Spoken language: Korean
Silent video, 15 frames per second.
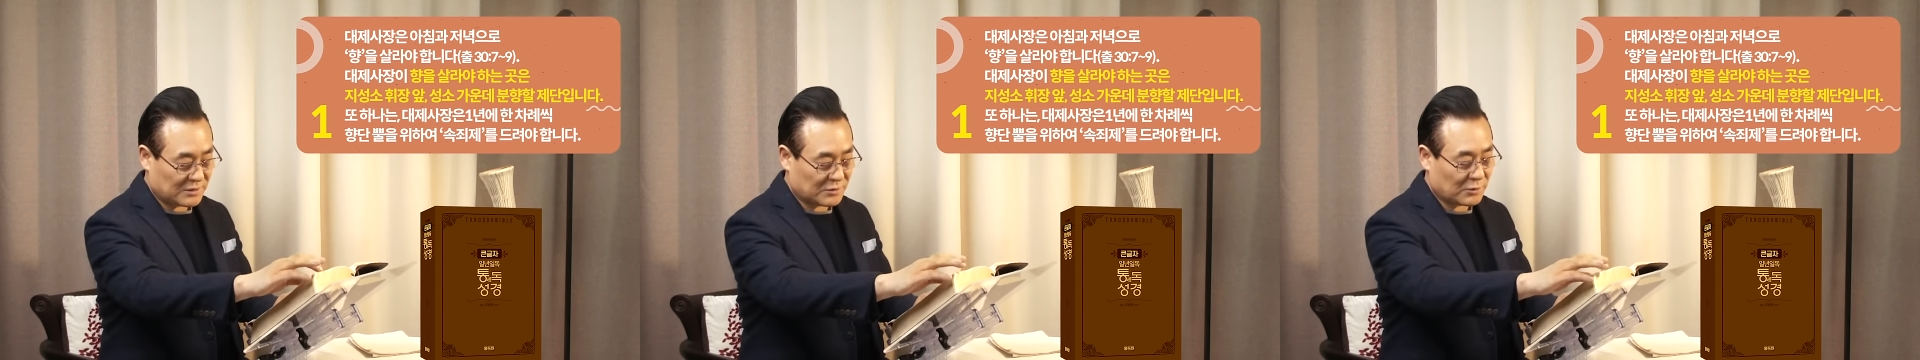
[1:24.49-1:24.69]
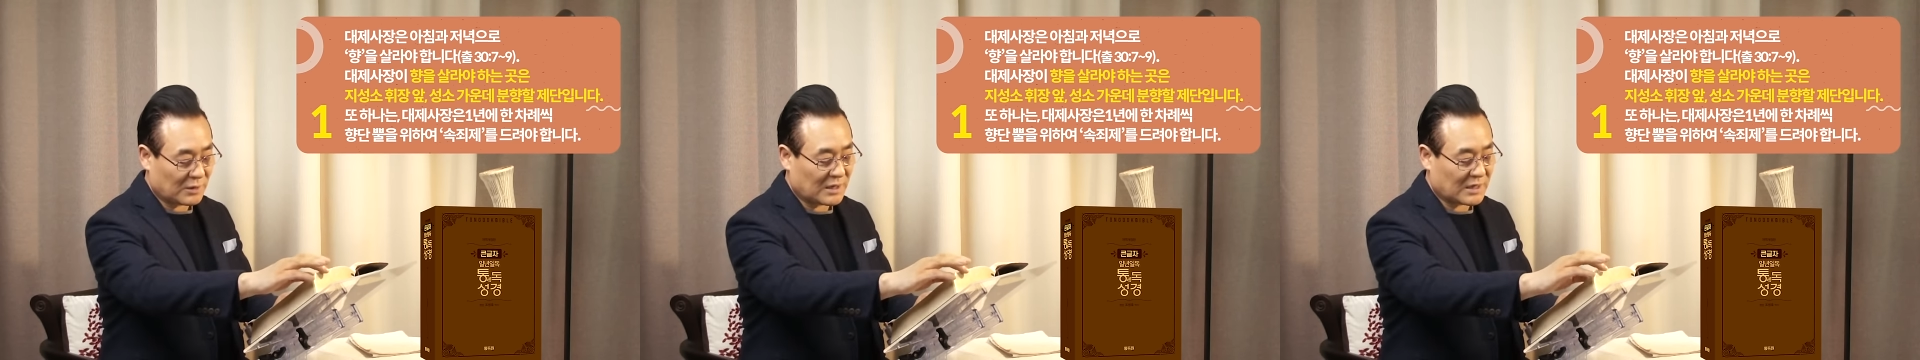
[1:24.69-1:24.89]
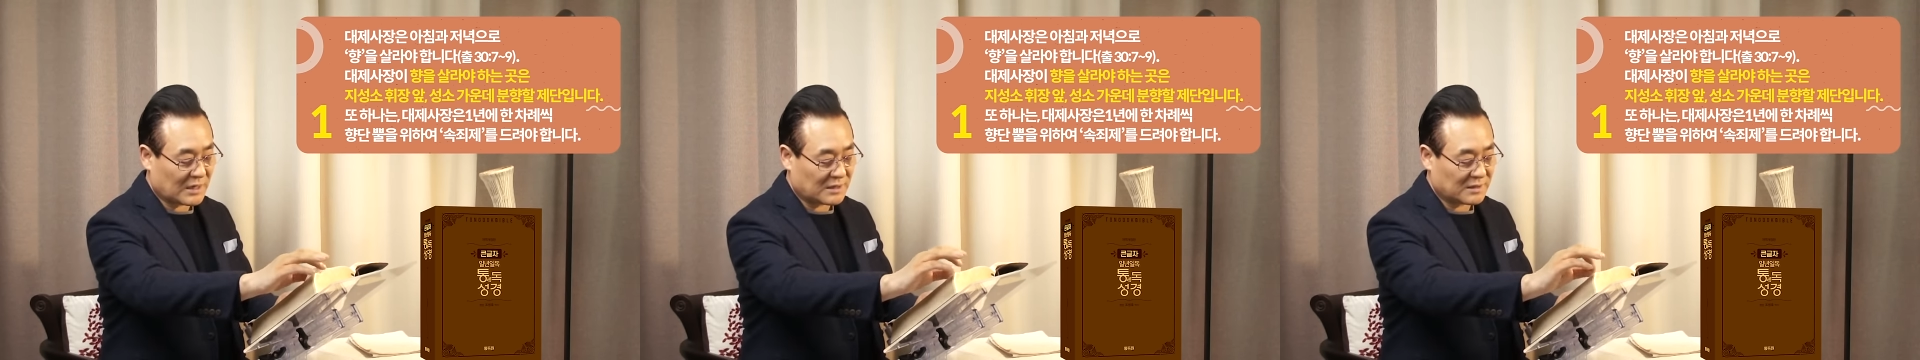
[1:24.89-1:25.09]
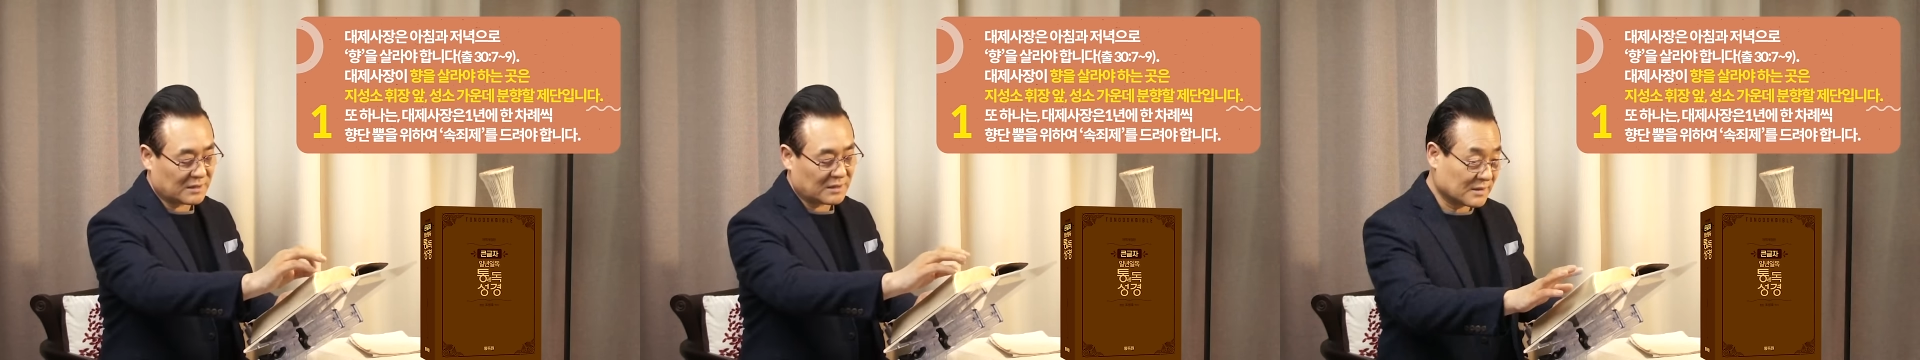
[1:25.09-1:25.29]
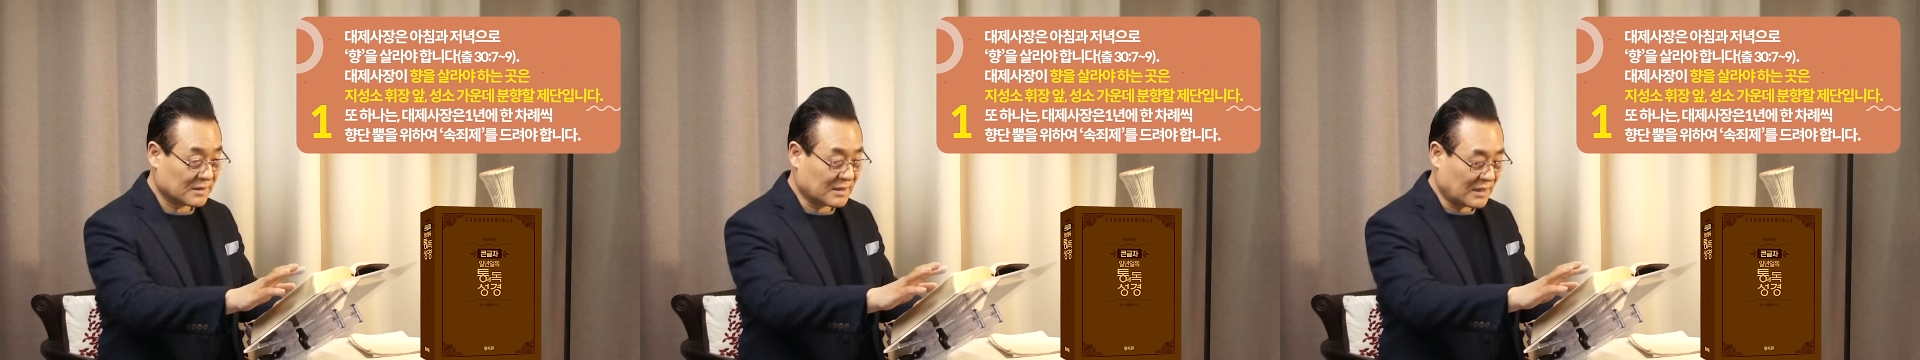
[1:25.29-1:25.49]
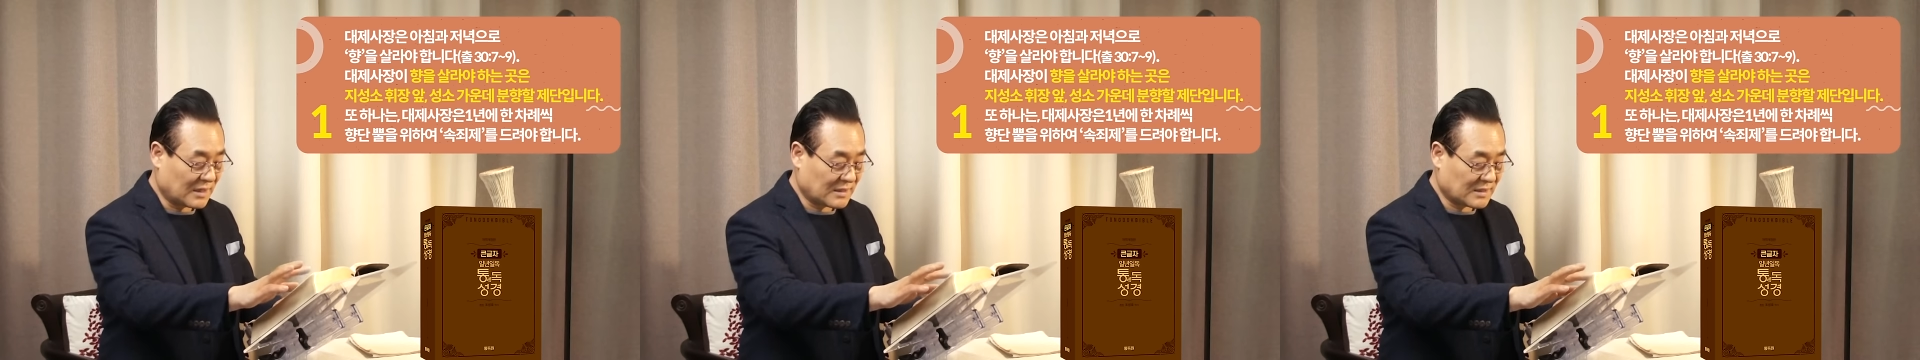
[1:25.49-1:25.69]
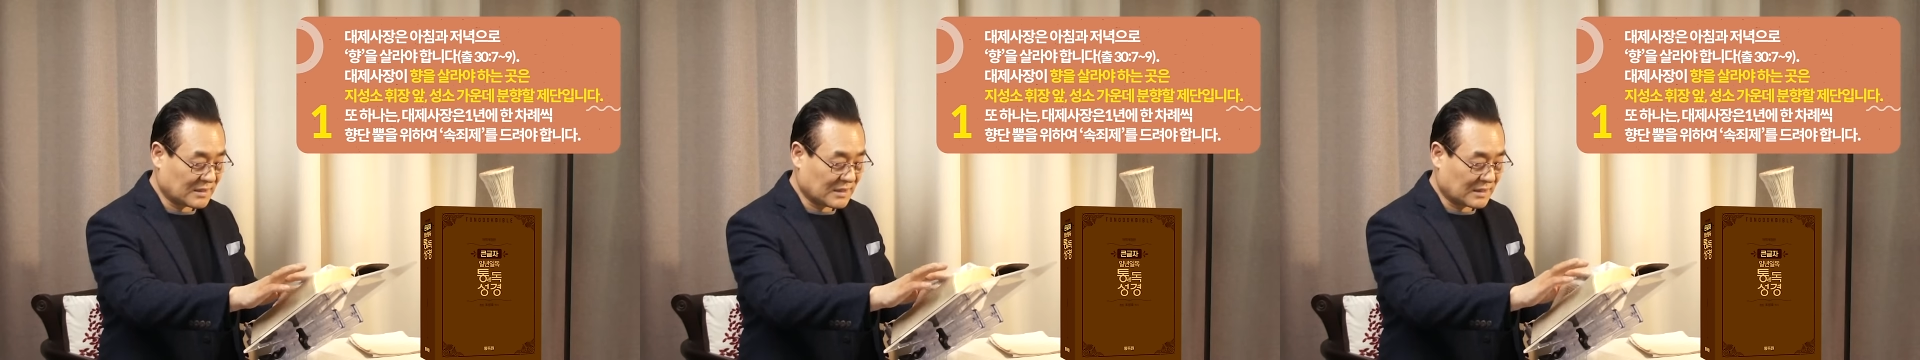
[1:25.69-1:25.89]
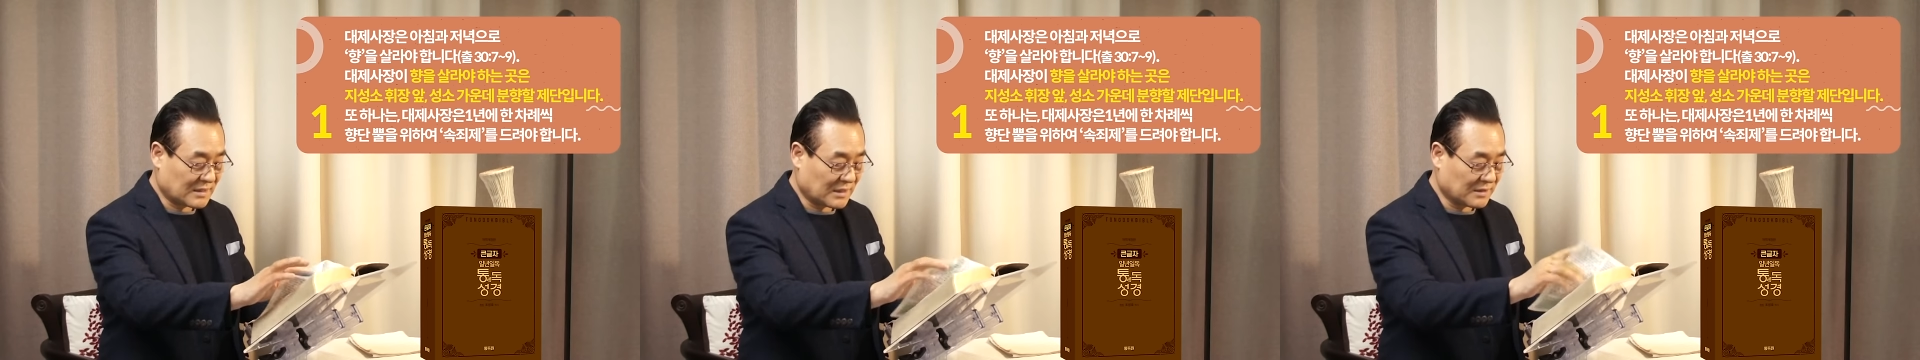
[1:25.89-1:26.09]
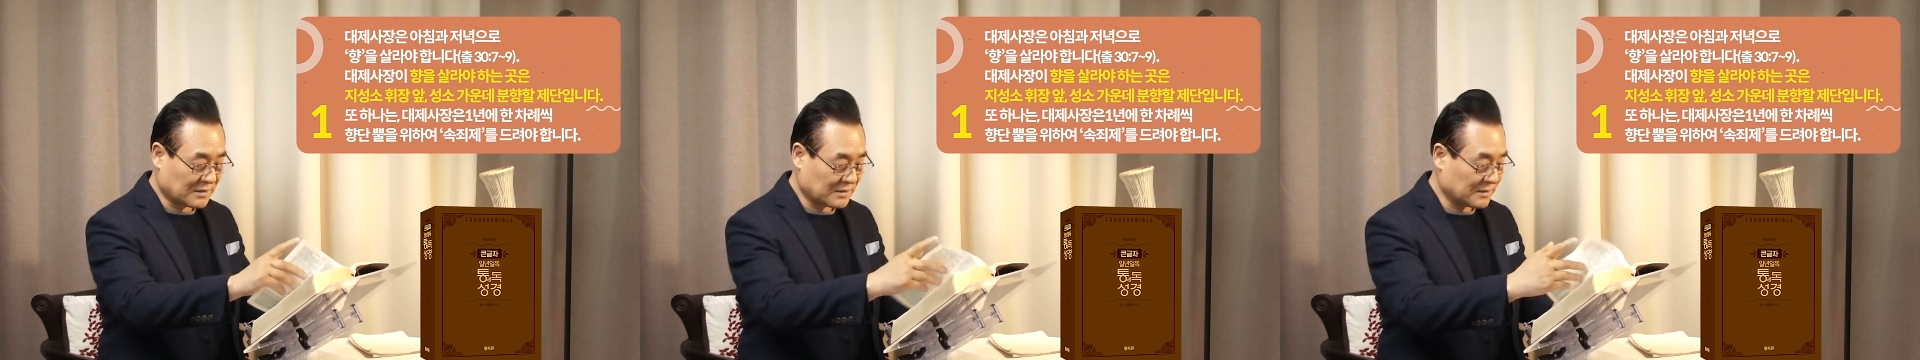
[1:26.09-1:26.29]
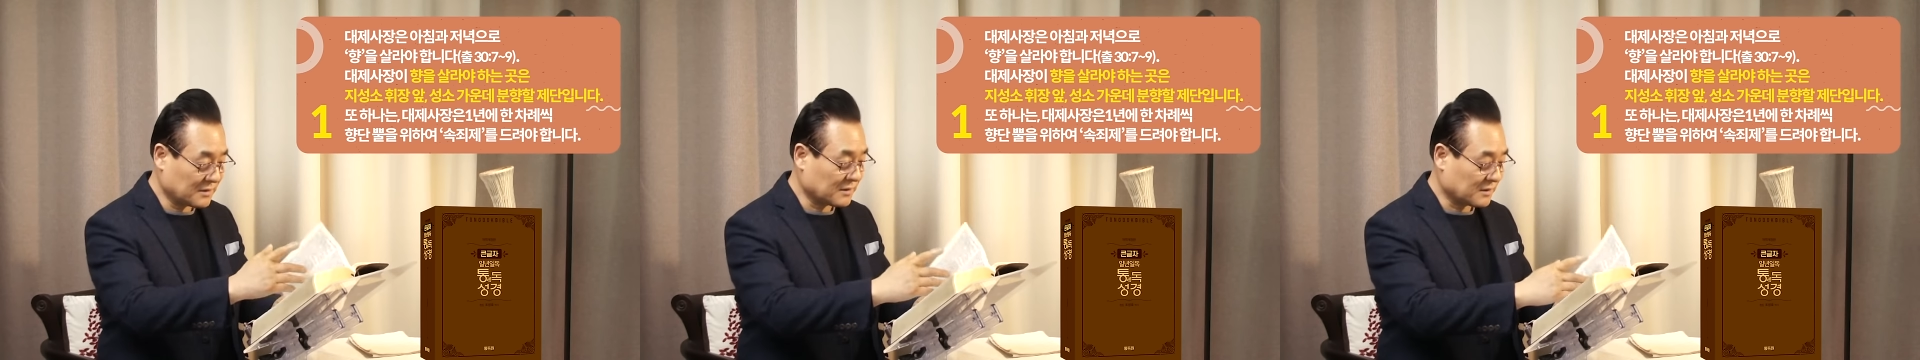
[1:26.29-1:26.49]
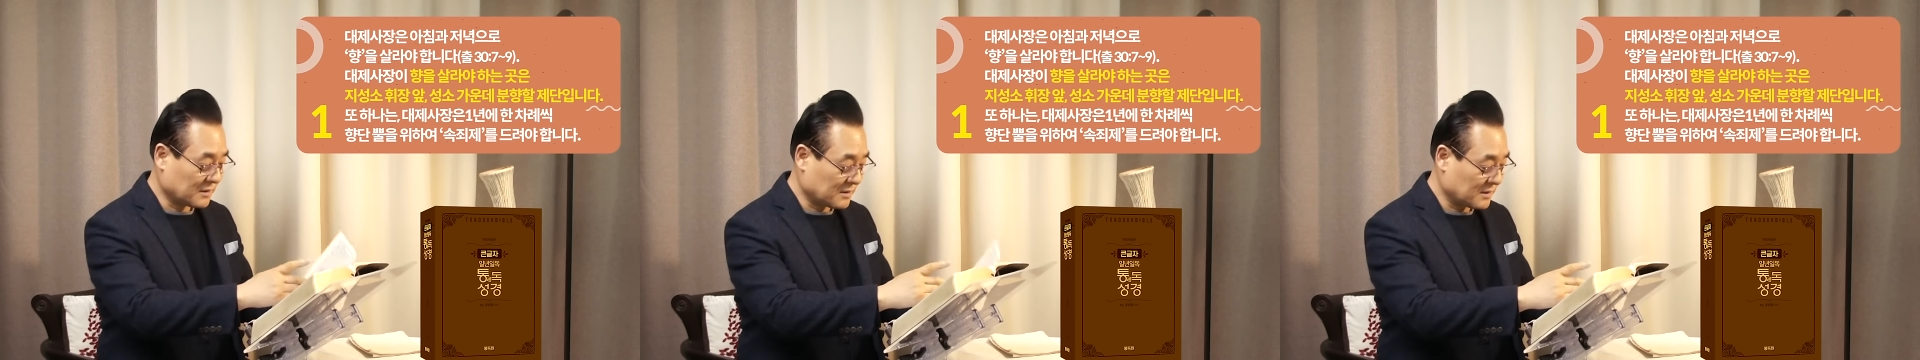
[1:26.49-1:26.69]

또 하나는 대제사장은